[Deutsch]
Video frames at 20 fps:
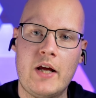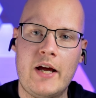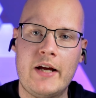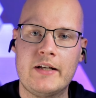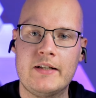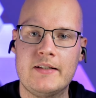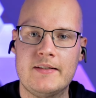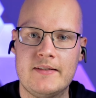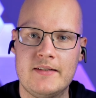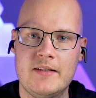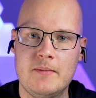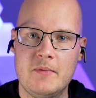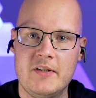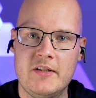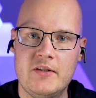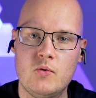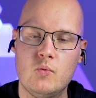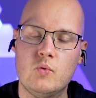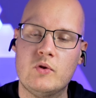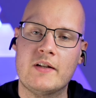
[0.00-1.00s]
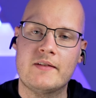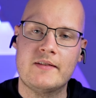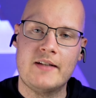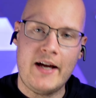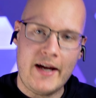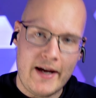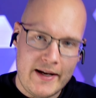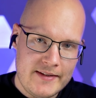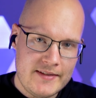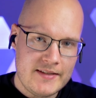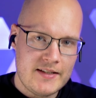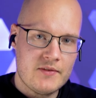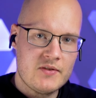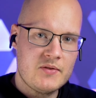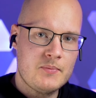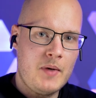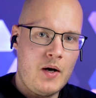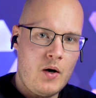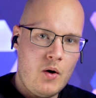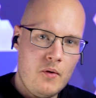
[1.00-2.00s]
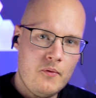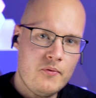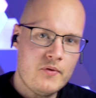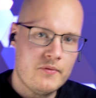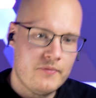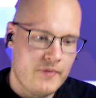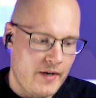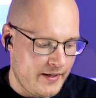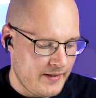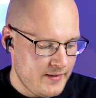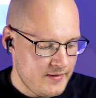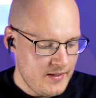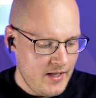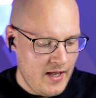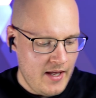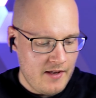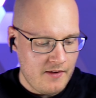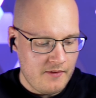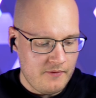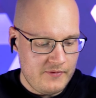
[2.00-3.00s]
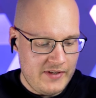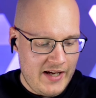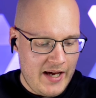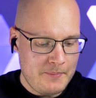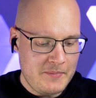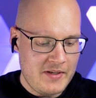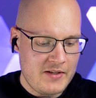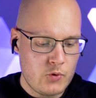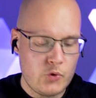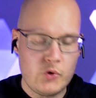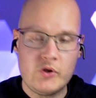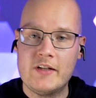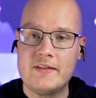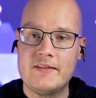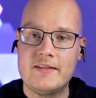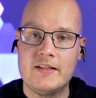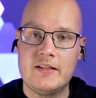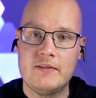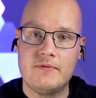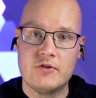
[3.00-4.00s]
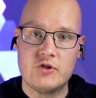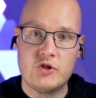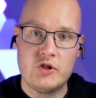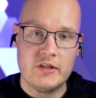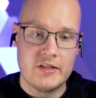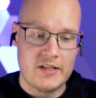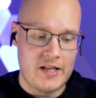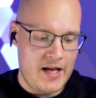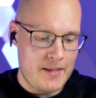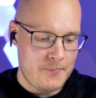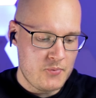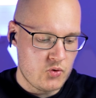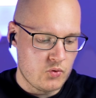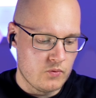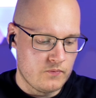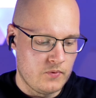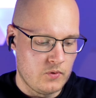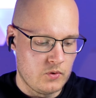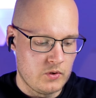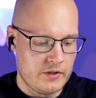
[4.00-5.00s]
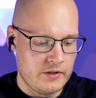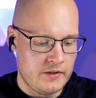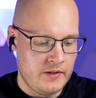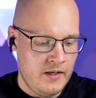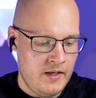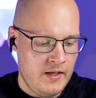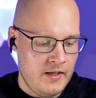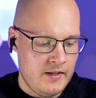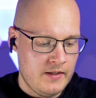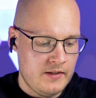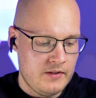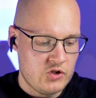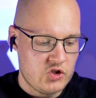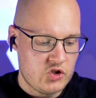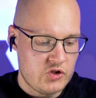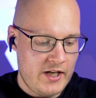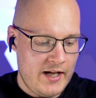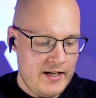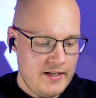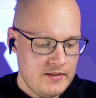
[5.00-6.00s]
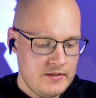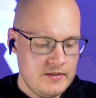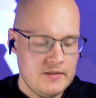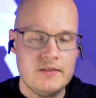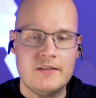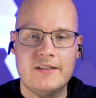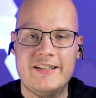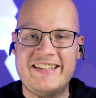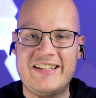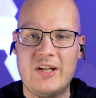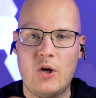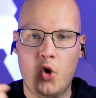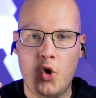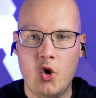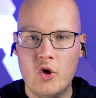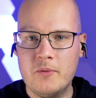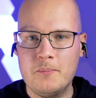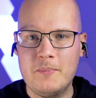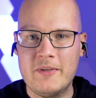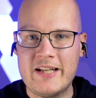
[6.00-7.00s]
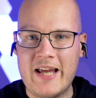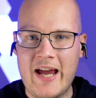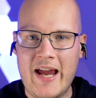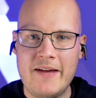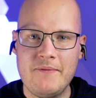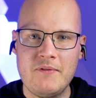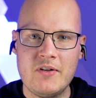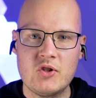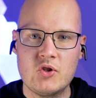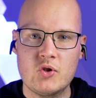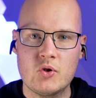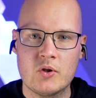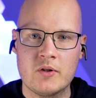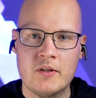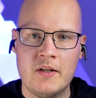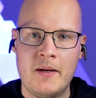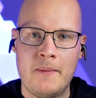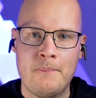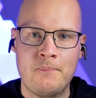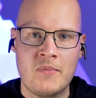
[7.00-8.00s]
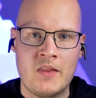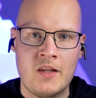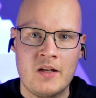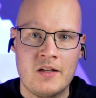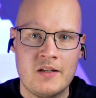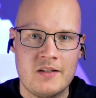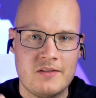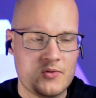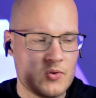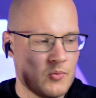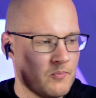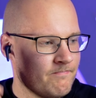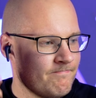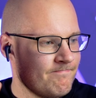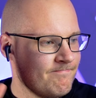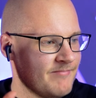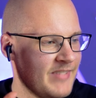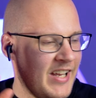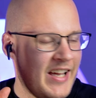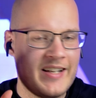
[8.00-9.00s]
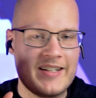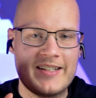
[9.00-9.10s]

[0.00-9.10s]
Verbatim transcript: eigentlich ziemlich gut. Das Einzige, was mir aufgefallen ist, wir haben ja natürlich jetzt hier die verschiedenen Abstufungen. Stark, da hört man einfach schon so ein ja,